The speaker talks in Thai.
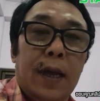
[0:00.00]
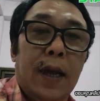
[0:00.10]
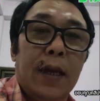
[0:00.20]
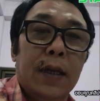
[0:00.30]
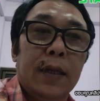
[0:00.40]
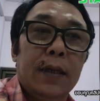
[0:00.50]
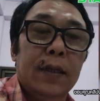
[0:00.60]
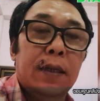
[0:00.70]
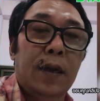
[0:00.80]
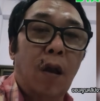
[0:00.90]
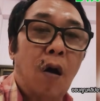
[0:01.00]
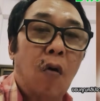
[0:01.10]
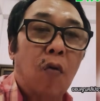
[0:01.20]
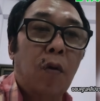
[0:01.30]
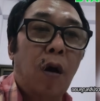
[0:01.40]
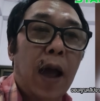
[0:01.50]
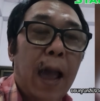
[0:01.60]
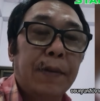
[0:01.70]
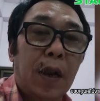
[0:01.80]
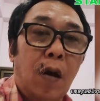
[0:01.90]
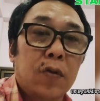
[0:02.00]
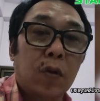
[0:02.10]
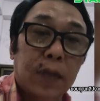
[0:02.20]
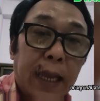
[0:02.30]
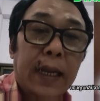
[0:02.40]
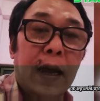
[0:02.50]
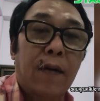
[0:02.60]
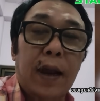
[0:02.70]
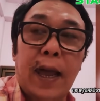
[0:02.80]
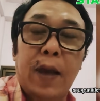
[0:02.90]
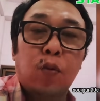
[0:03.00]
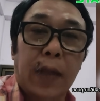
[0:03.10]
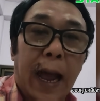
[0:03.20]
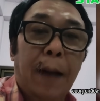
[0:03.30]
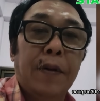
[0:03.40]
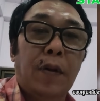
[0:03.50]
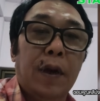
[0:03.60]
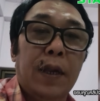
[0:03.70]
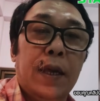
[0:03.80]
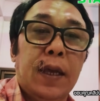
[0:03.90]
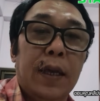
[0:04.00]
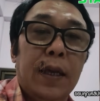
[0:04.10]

นะร้องห่มร้องไห้ร้องเอาอะไรถามหน่อยดิ